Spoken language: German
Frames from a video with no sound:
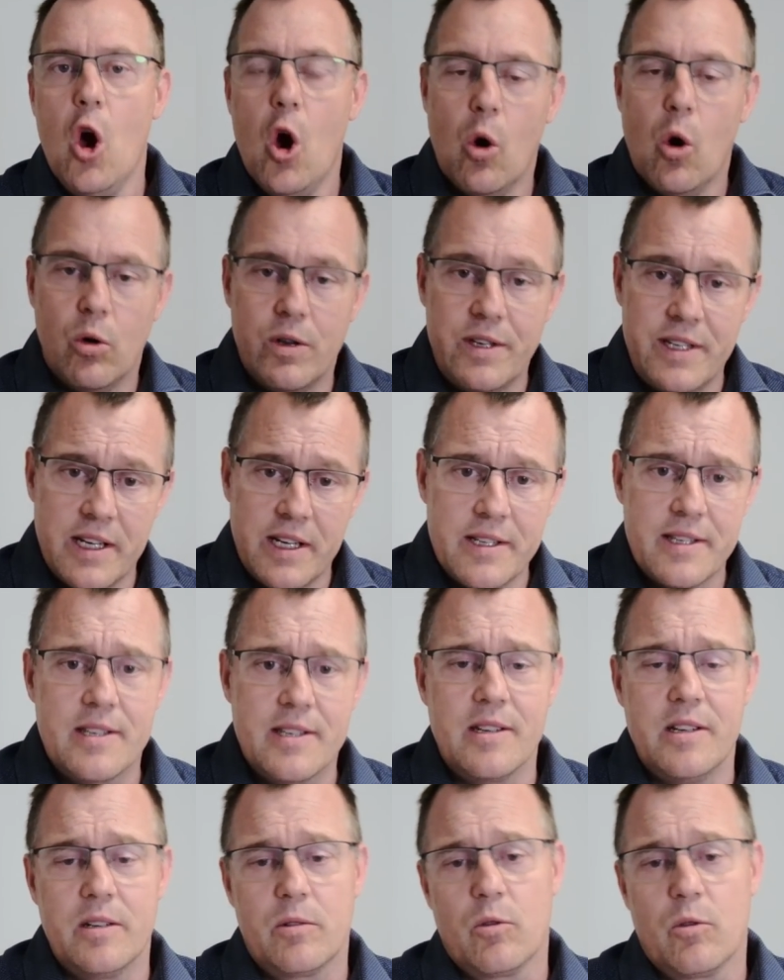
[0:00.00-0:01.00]
Und jetzt
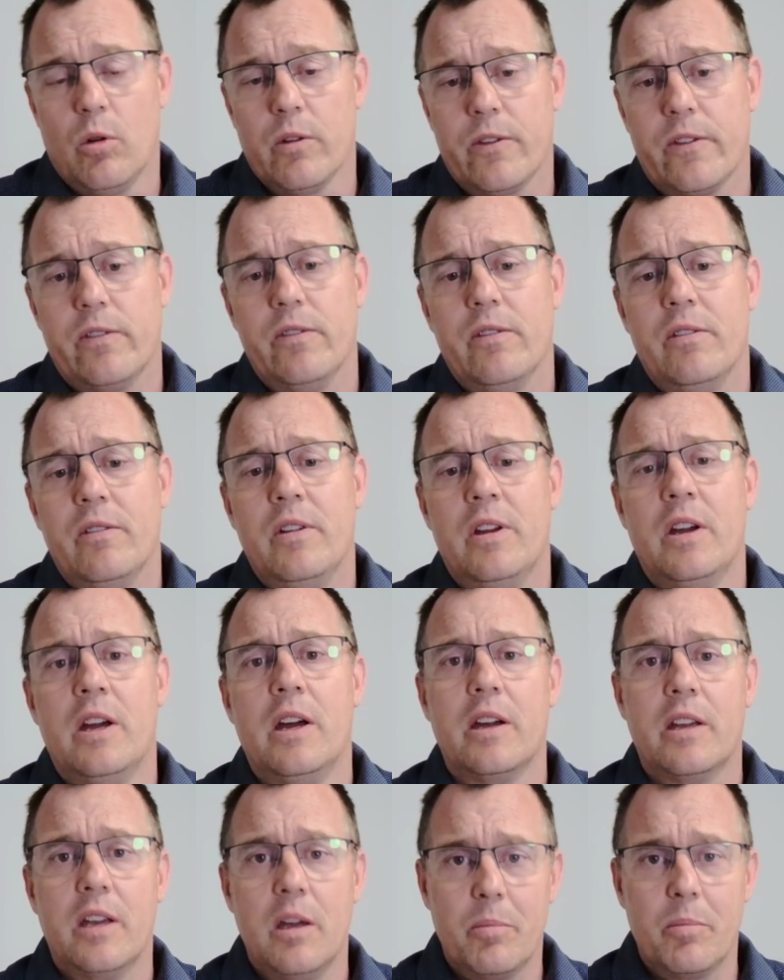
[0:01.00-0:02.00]
seit kurzem
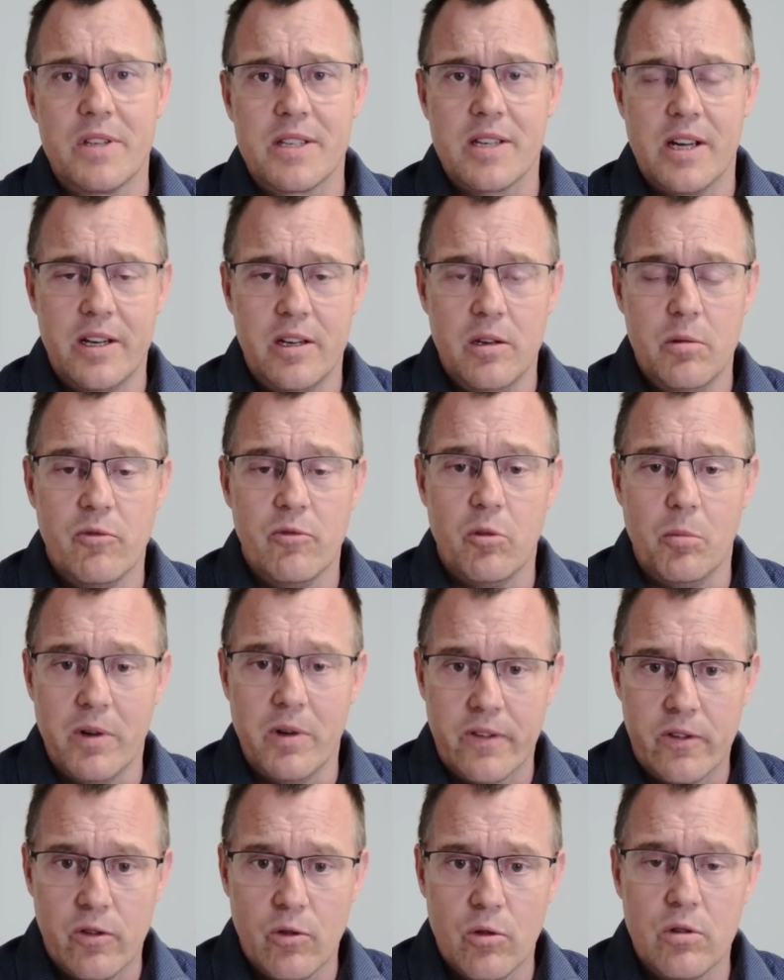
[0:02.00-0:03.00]
gibt es eine
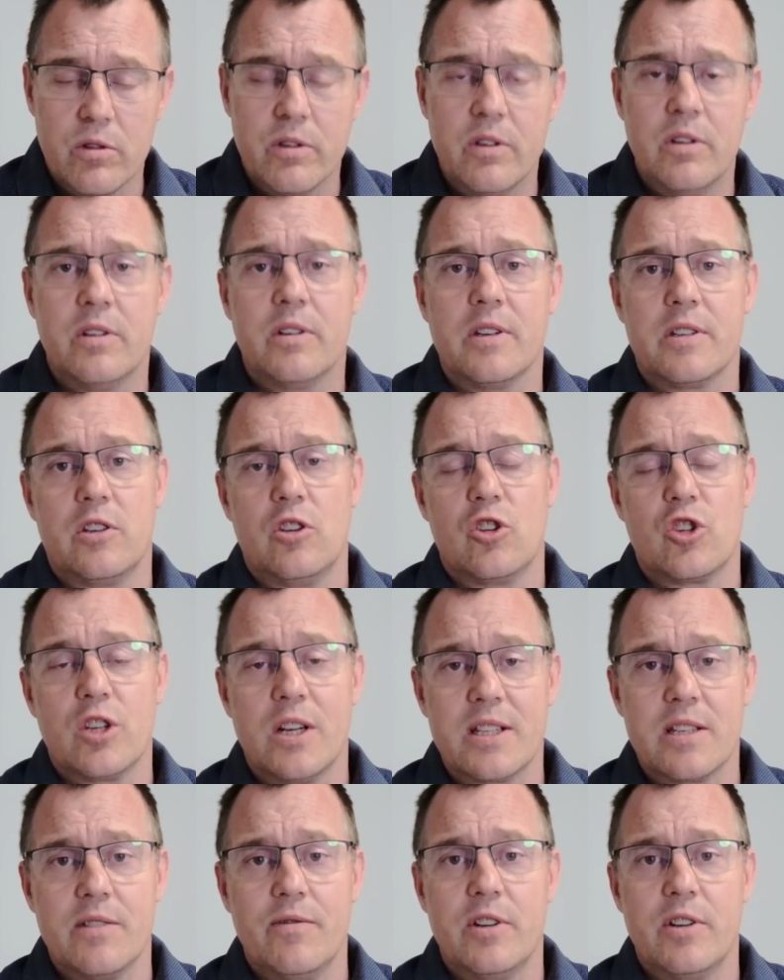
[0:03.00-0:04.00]
Information, dass die
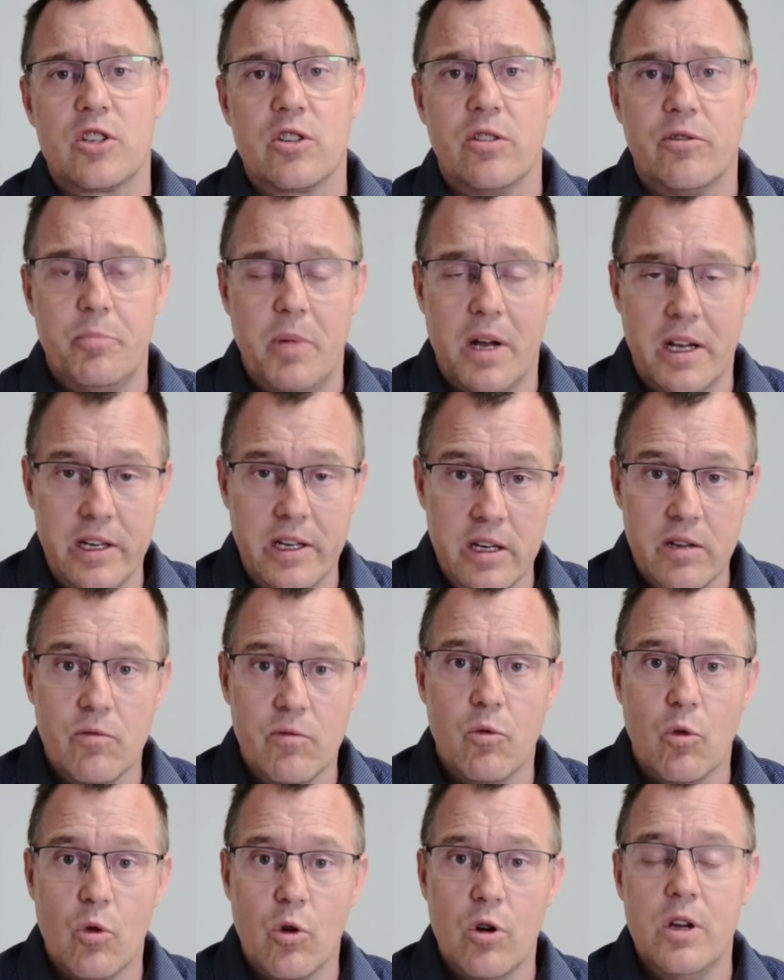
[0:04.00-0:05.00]
Staatsanwaltschaft
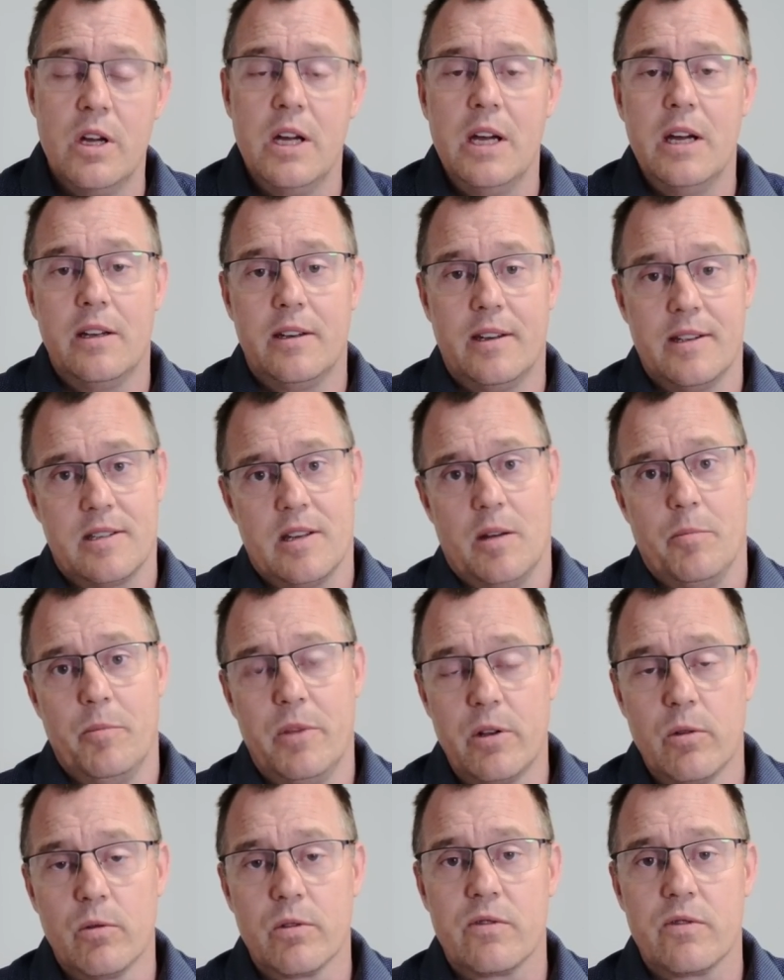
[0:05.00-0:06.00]
Berlin wohl das
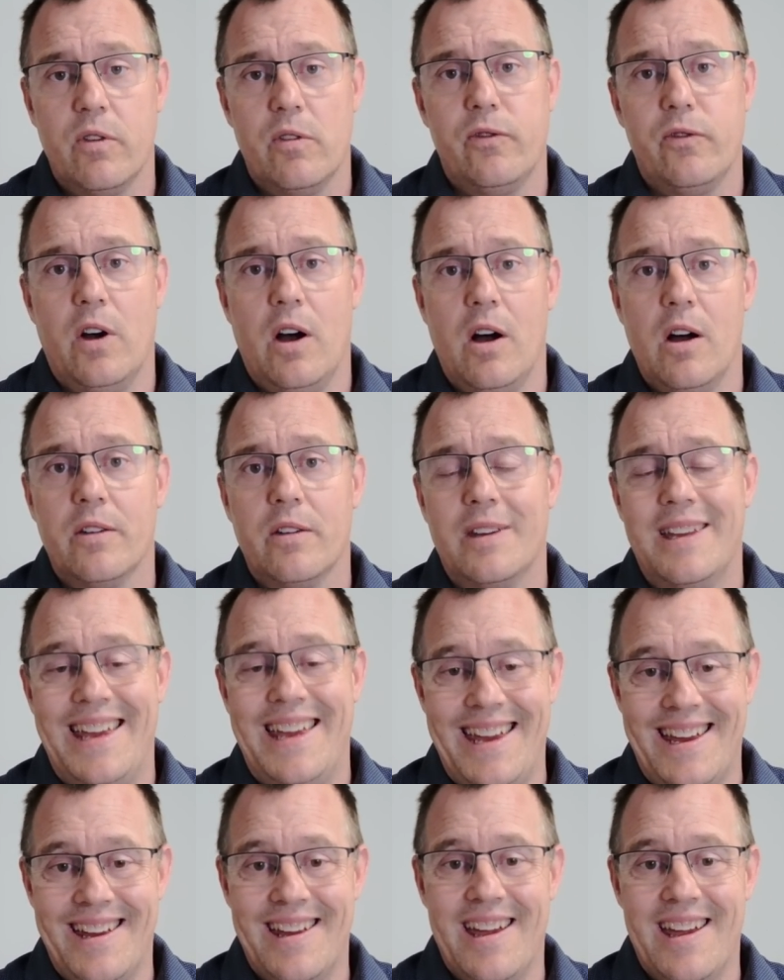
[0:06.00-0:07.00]
Ermittlungsverfahren
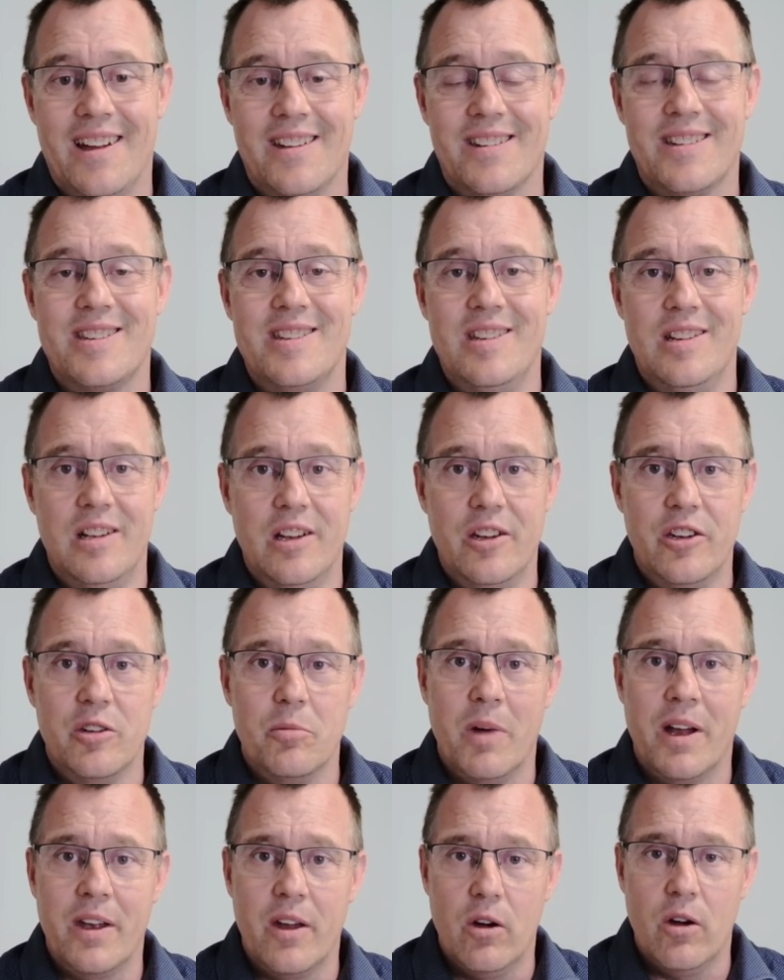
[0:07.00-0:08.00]
gegen Herrn Till
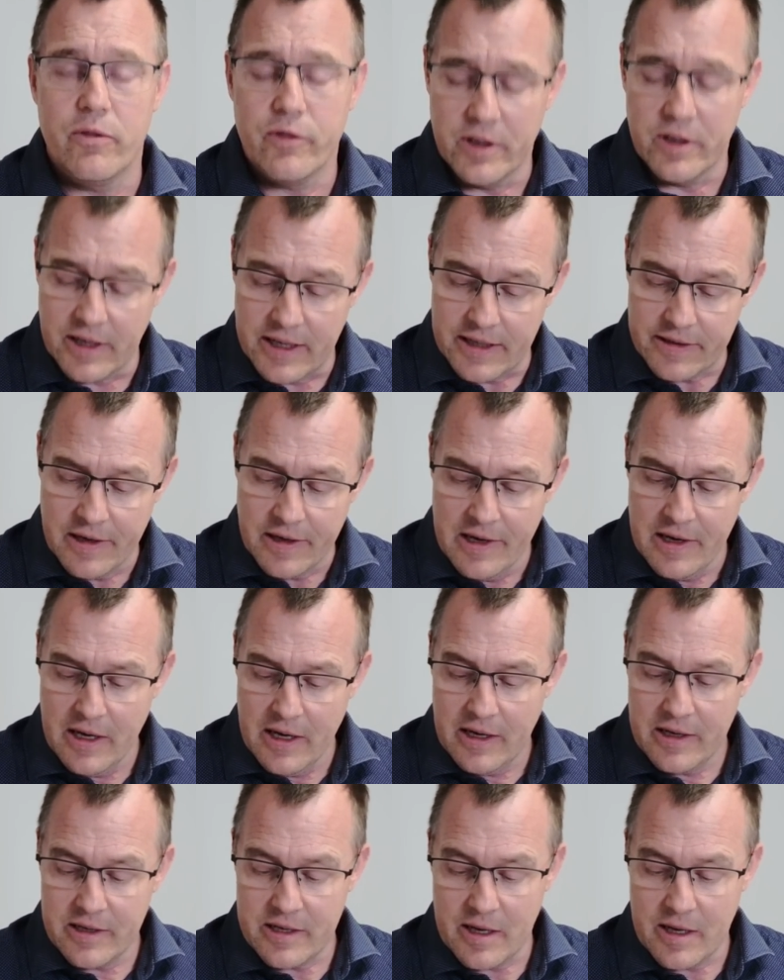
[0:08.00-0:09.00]
Lindemann eröffnet hat.
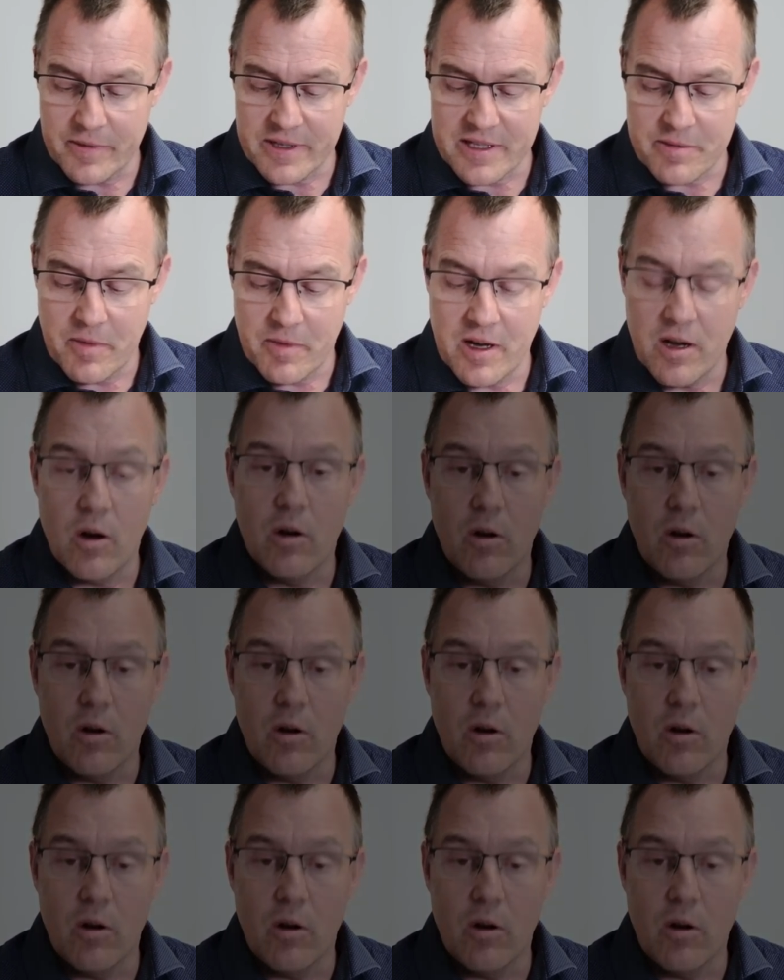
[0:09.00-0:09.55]
Ich habe das mal